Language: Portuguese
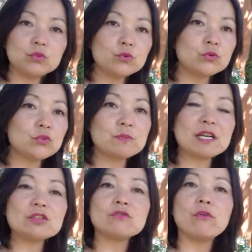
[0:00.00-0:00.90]
do, do,
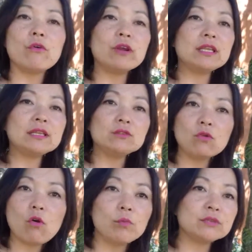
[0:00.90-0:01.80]
smartphone, do
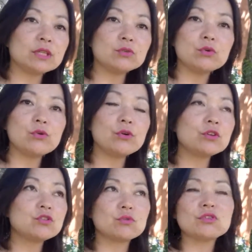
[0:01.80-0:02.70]

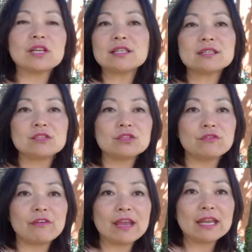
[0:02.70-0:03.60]
computador, de onde elas
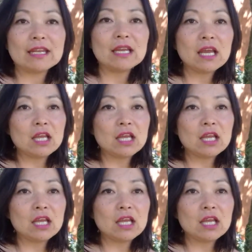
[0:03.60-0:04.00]
estiverem.